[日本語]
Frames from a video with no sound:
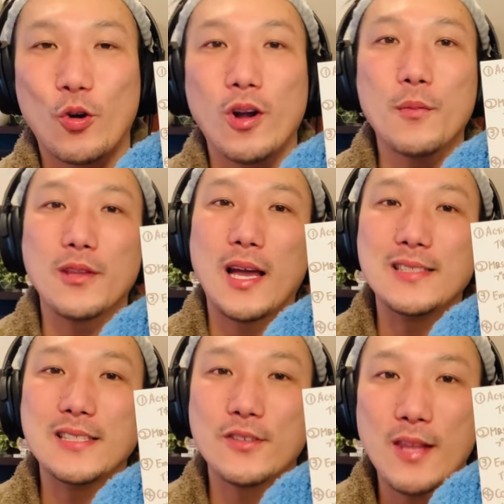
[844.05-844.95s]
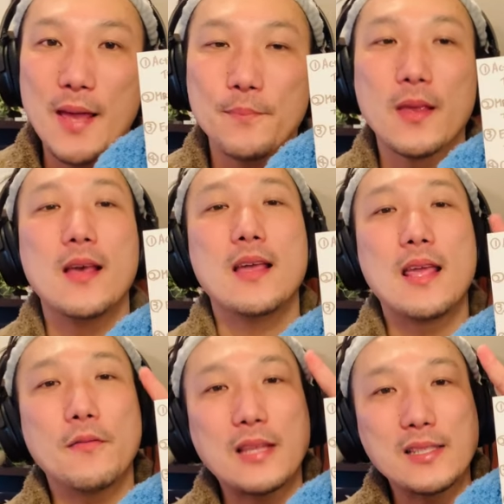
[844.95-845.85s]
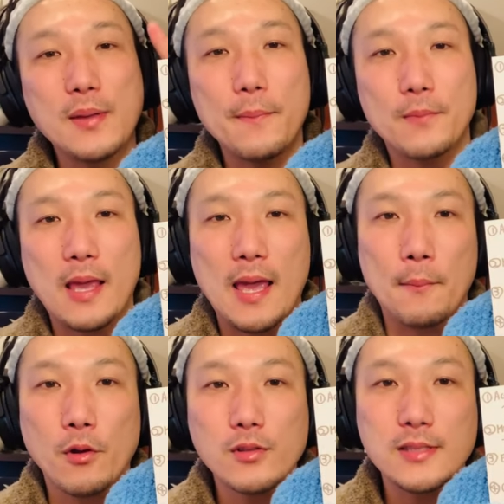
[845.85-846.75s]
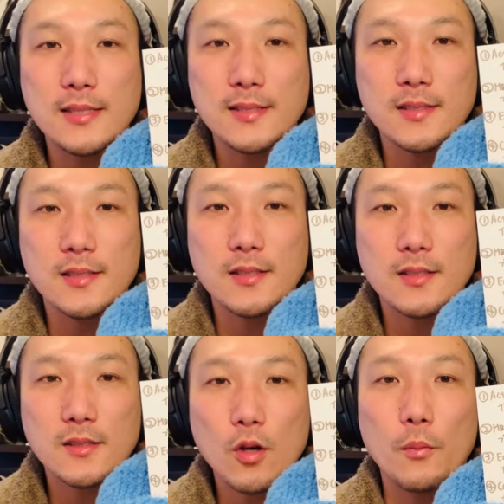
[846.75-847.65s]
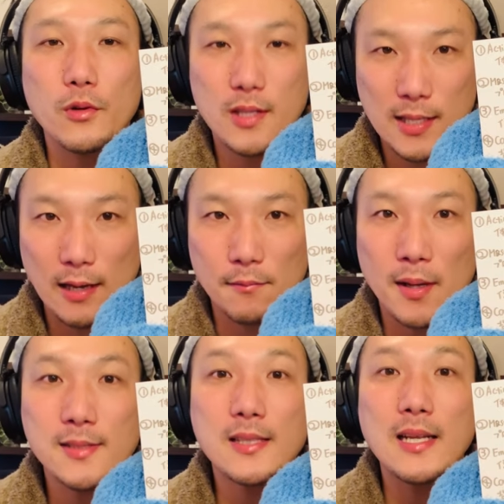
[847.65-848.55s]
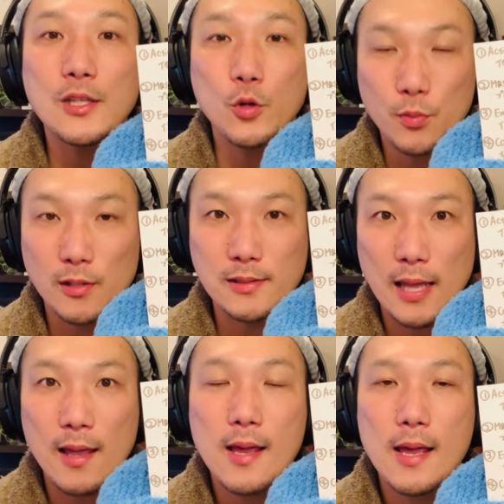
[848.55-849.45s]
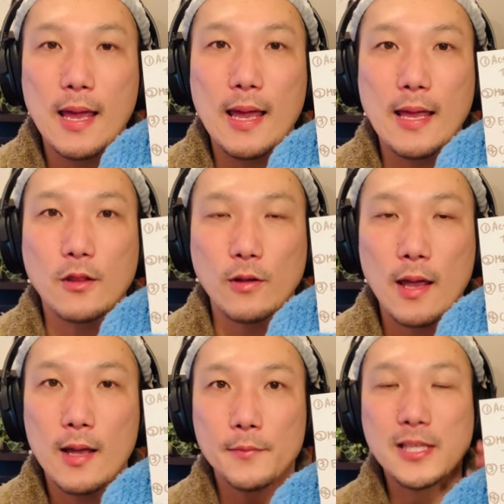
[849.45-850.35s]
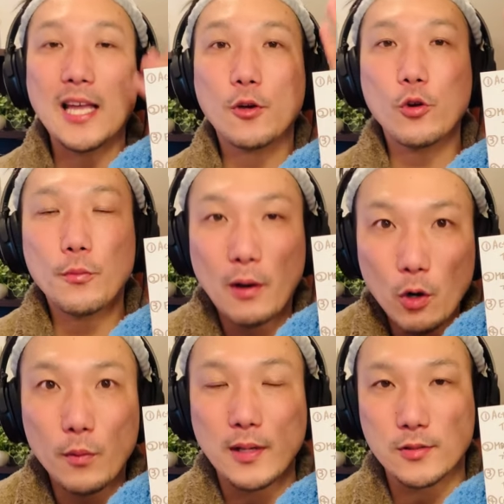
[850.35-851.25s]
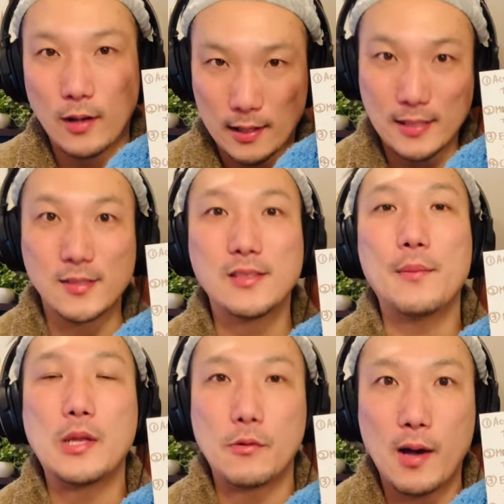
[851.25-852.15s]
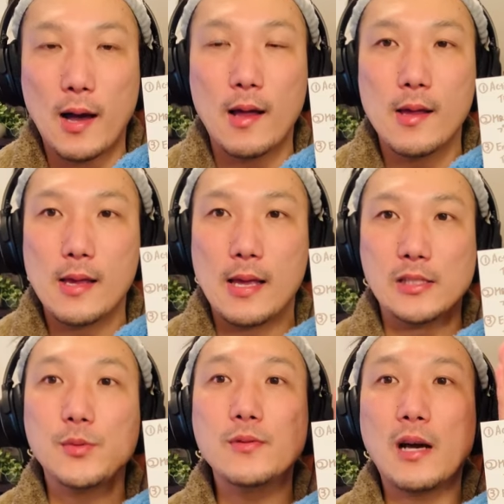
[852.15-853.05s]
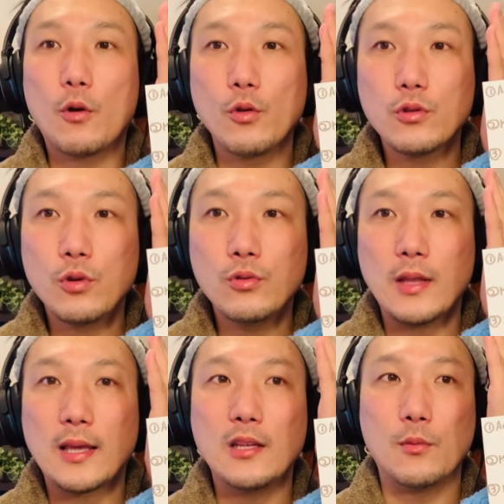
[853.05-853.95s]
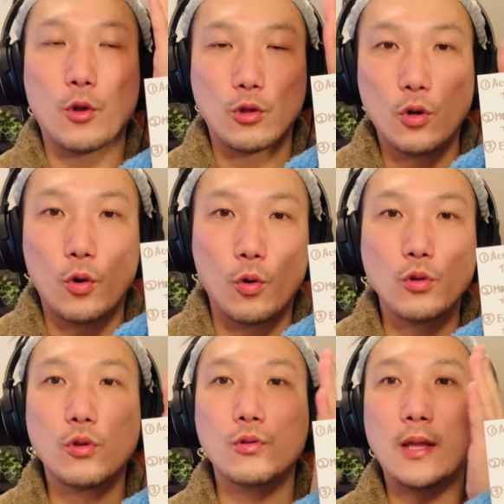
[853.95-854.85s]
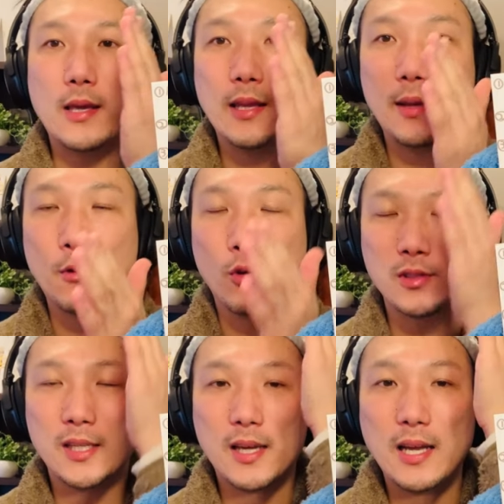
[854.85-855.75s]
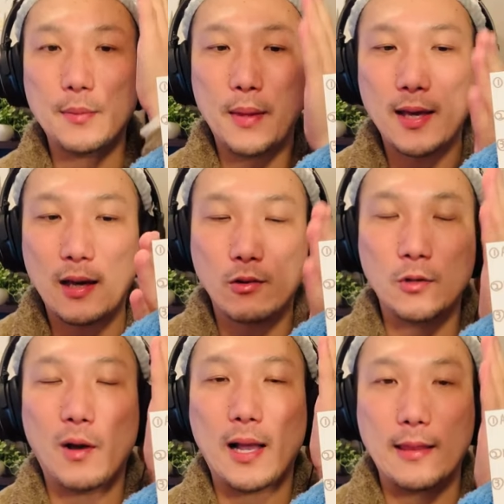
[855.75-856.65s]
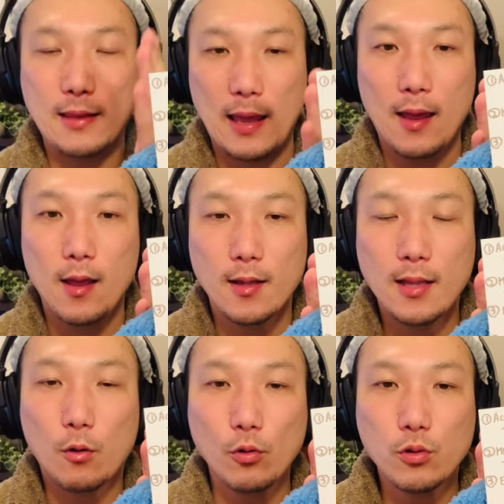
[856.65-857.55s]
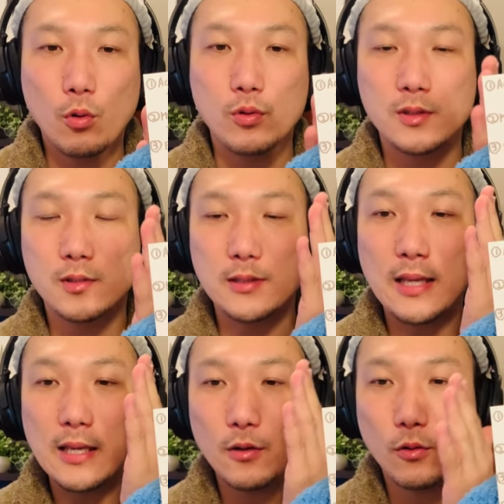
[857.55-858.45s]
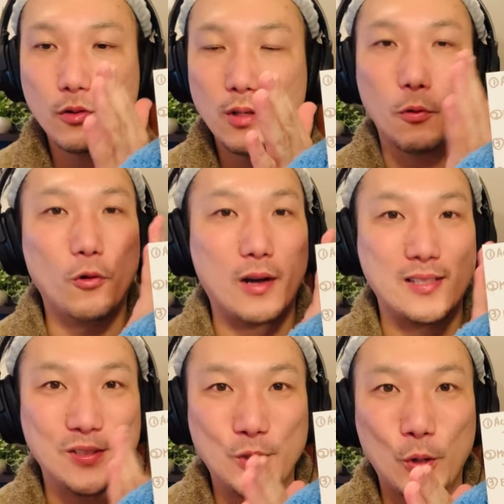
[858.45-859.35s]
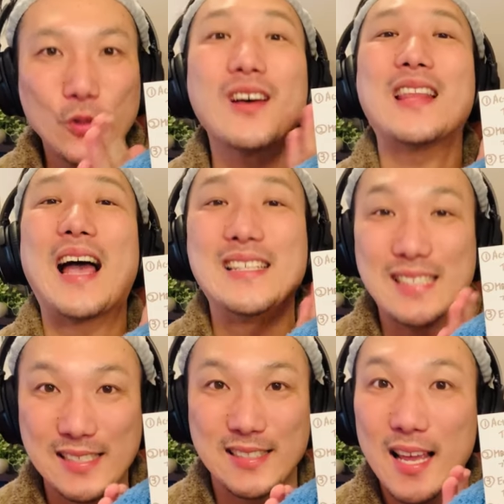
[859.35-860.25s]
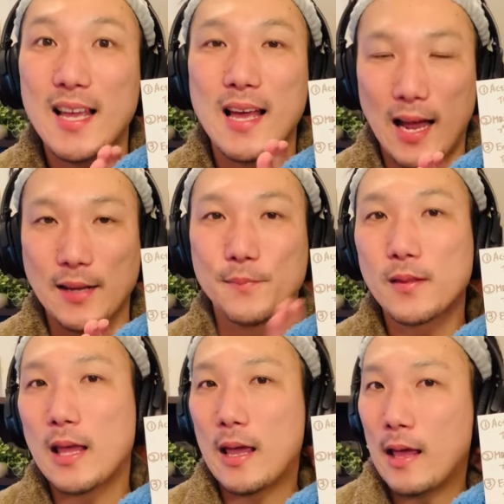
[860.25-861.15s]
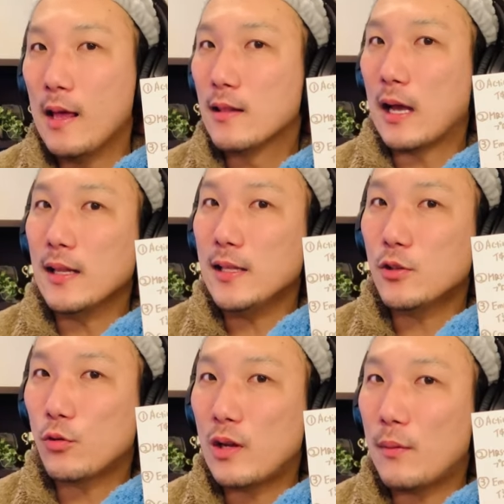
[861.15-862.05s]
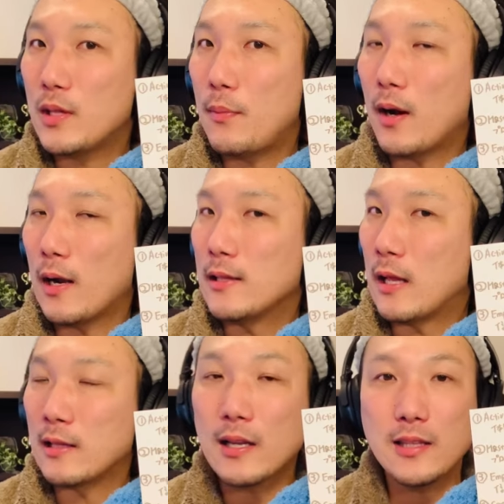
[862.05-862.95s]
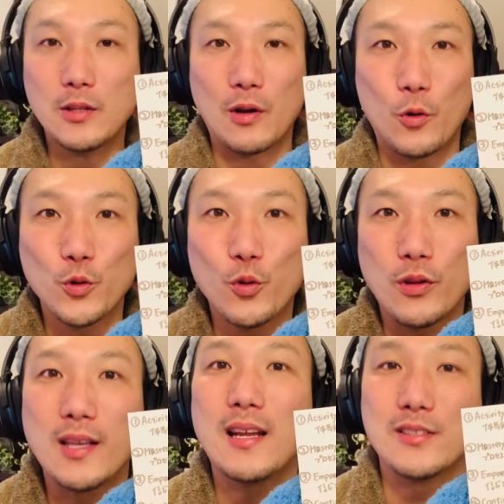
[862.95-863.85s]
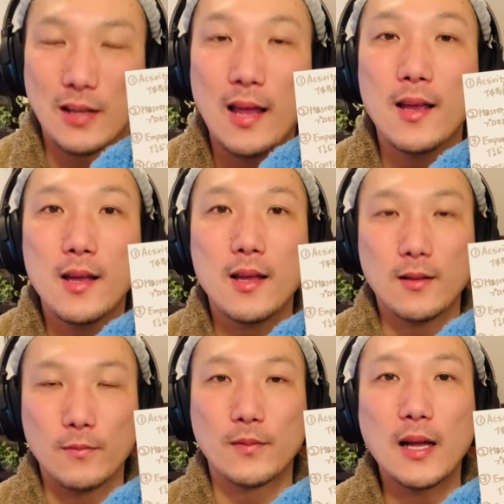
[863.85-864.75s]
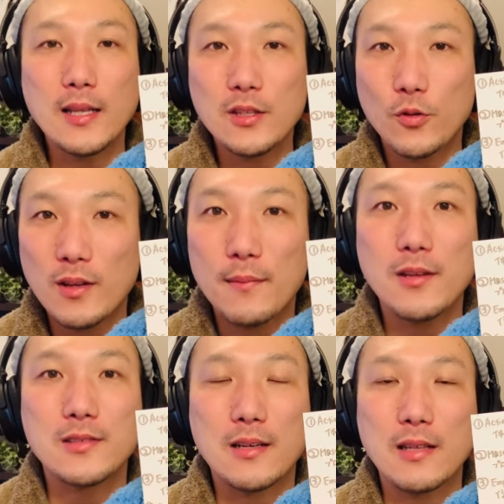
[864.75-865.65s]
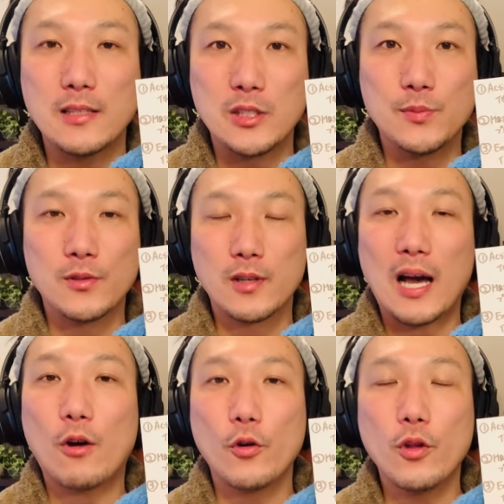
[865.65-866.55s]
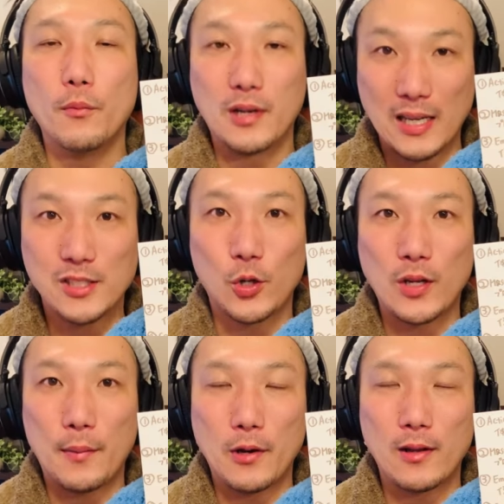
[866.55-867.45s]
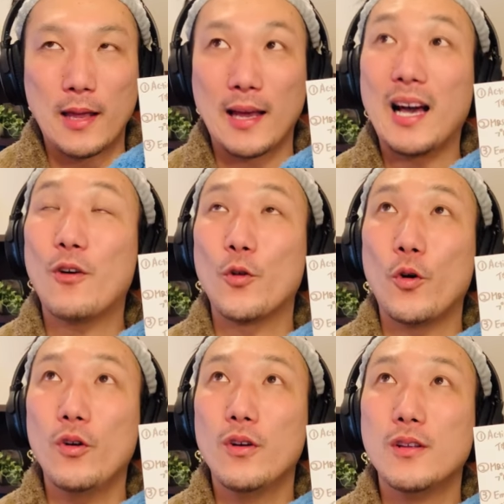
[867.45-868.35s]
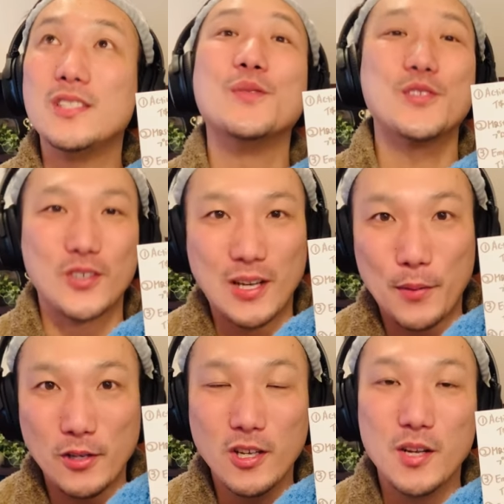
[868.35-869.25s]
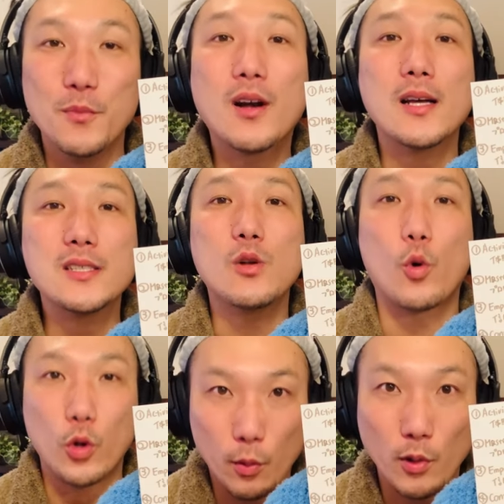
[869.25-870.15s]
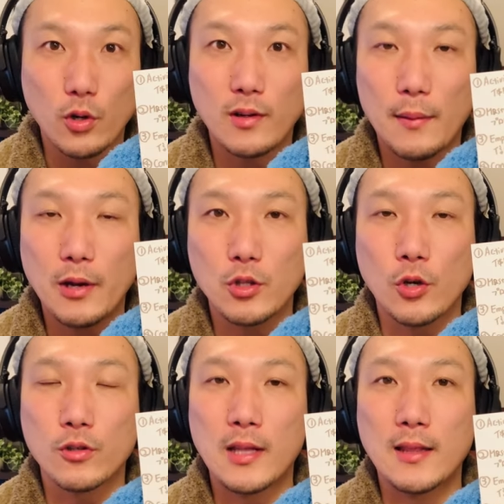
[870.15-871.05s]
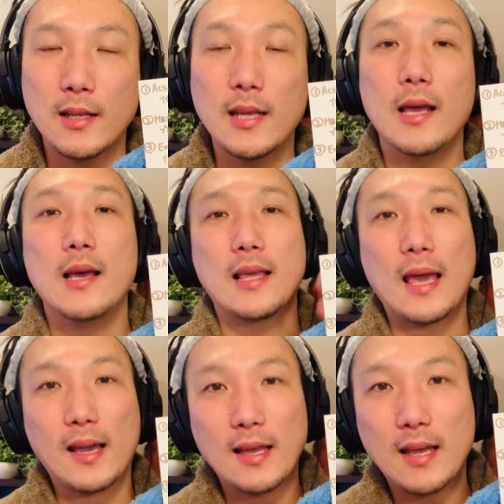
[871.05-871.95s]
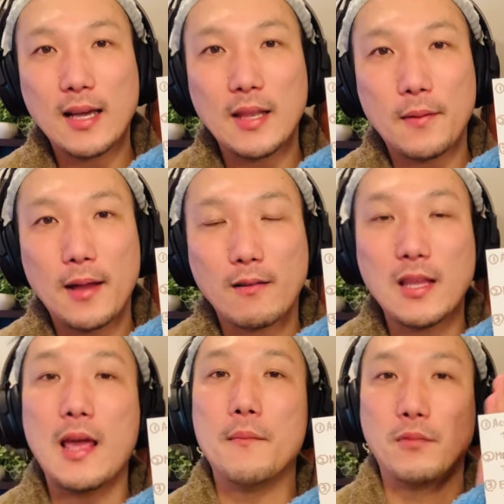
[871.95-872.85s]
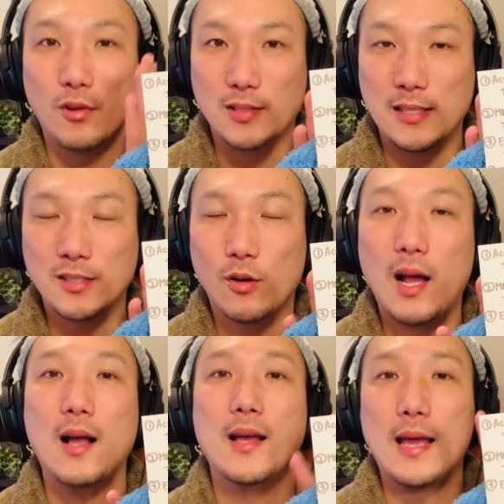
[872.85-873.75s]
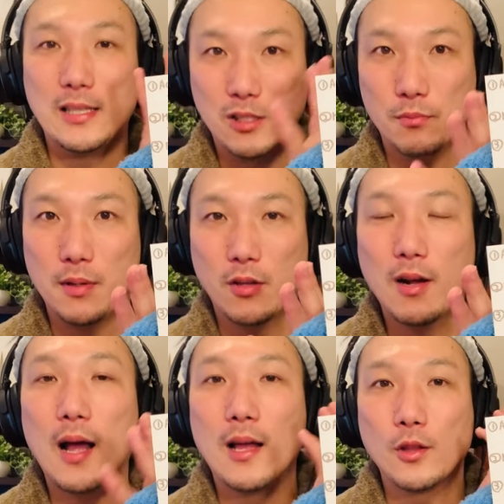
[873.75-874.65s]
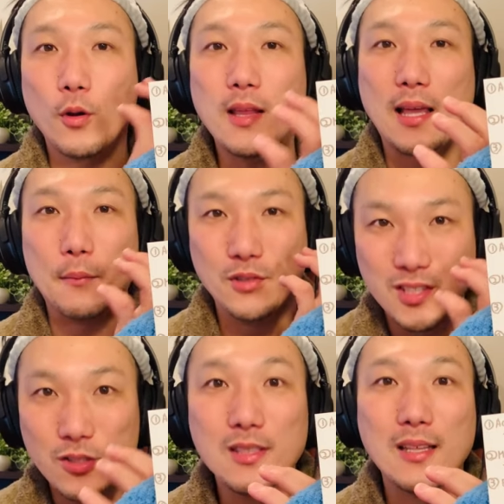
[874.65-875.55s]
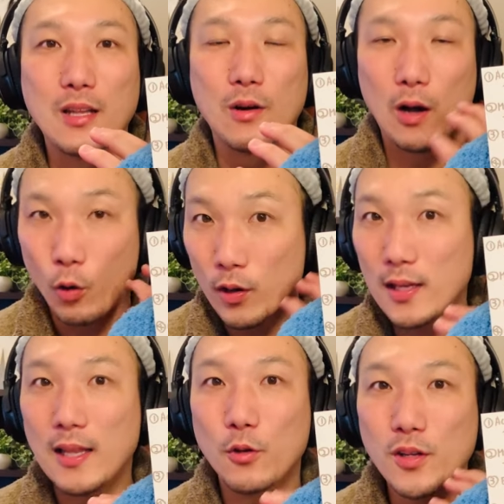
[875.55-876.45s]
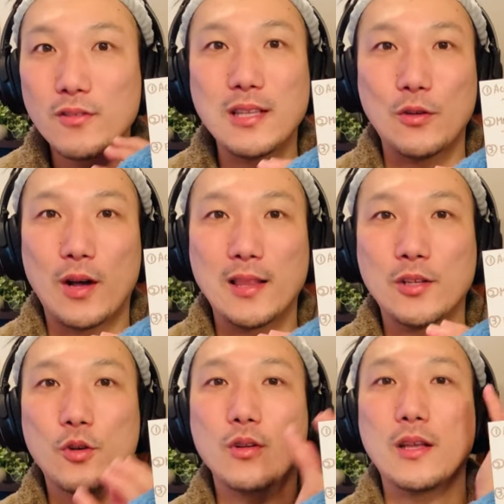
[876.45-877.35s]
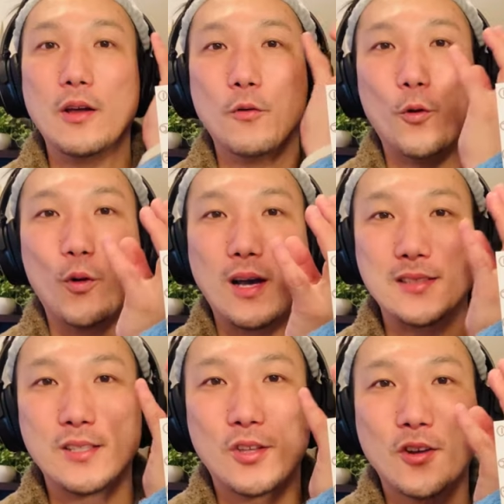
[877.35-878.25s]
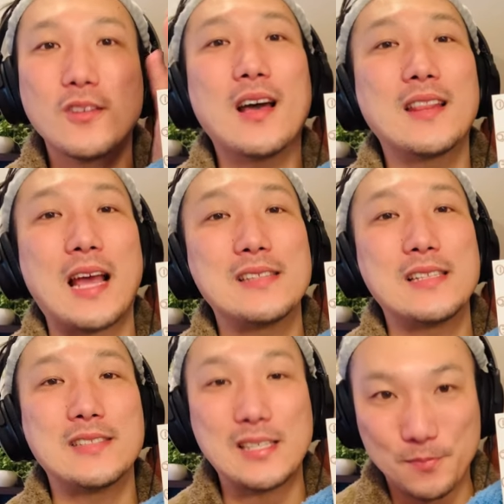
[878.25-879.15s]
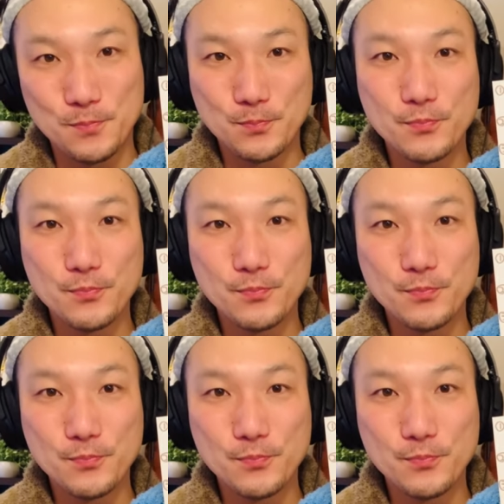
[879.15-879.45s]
これも大事ですよね。えー、二つ目、えー、プロセスと向き合う、マスタリードリブンですね。えー、っとね、最高のパフォーマンスを発揮するためには、えー、自分がコントロールできるものとコントロールできないものをしっかり明確に分けて、でコントロールできることにフォーカスするということが大事ですね。はい。えー、他人と比べてばかりいたら、他人っていうのはコントロールできないんですよね。うん、他人と比べるんじゃなくて、自分、過去の昔と比べる、えー、過去の自分と比べる、昔の子供と比べるということであったり、結果だけではなくて、プロセスとか、えー、準備とか、どれだけ夢中になったのか、本気で取り組んでいるのかっていうところにフォーカスするということが大切です。